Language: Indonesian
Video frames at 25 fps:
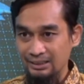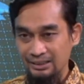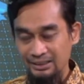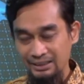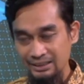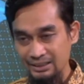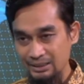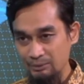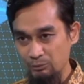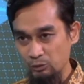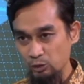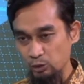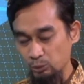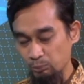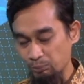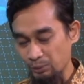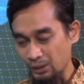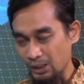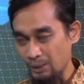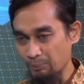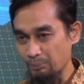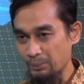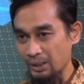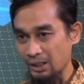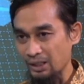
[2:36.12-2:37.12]
ini untuk
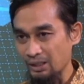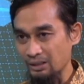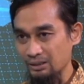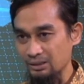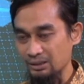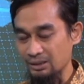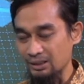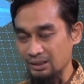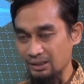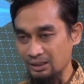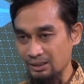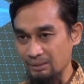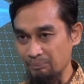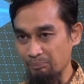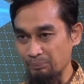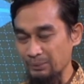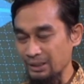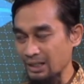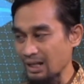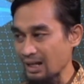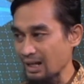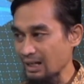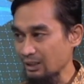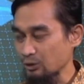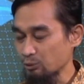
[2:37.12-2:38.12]
perkembangan uh,
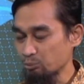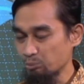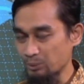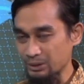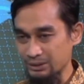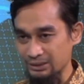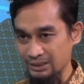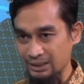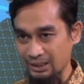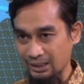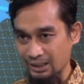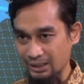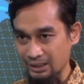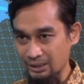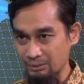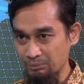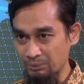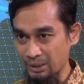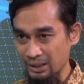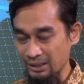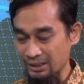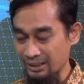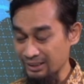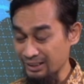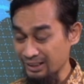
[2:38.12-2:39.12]
menara itu masih akan
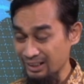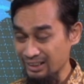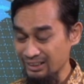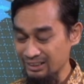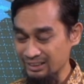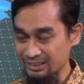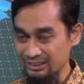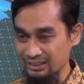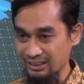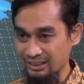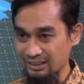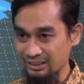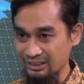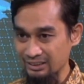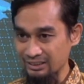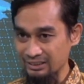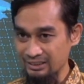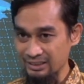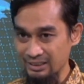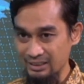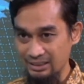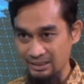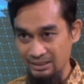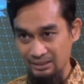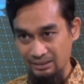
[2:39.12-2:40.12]
lebar karena kan hmm. Eh,
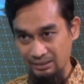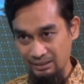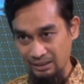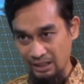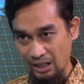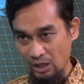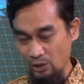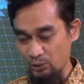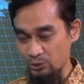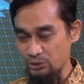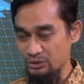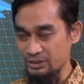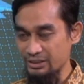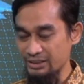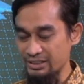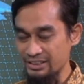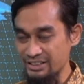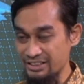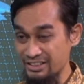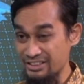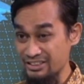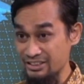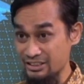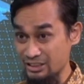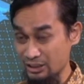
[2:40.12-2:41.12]
ini harus
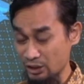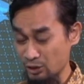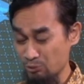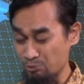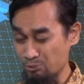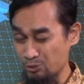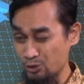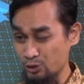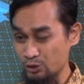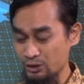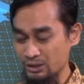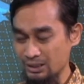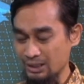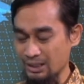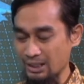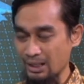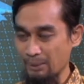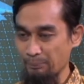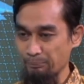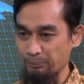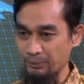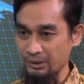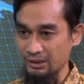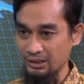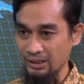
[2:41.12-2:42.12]
didistribut uh,
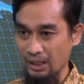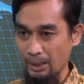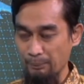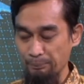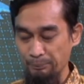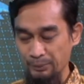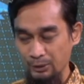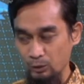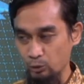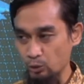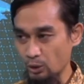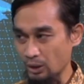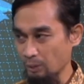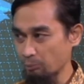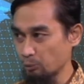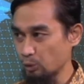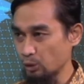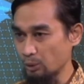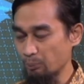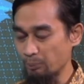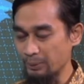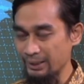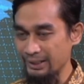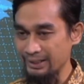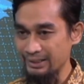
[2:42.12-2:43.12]
eh, hampir 2000
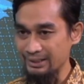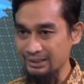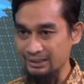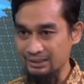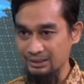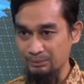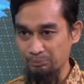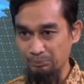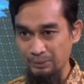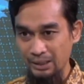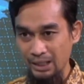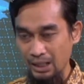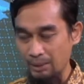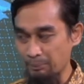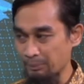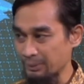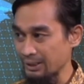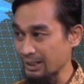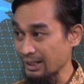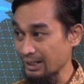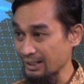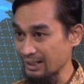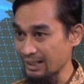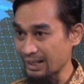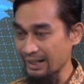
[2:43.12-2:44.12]
lebih ini ke
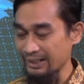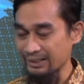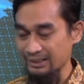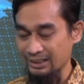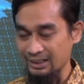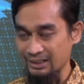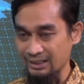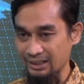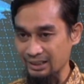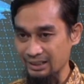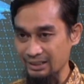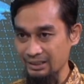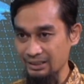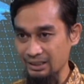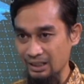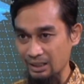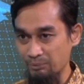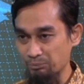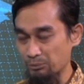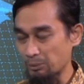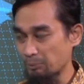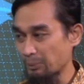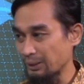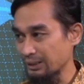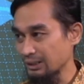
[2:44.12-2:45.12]
menara-menara lain karena kan ini kan
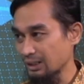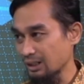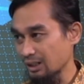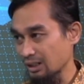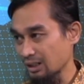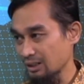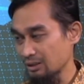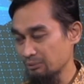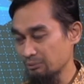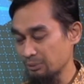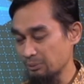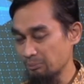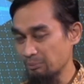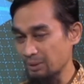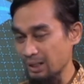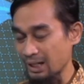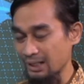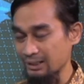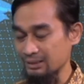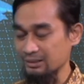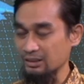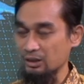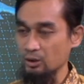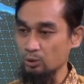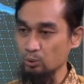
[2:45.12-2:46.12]
bebannya akan lebih
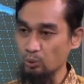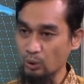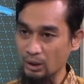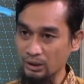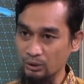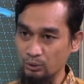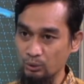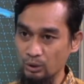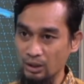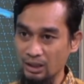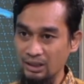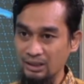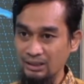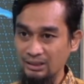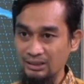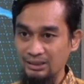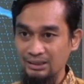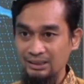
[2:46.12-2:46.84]
berat. Kedua juga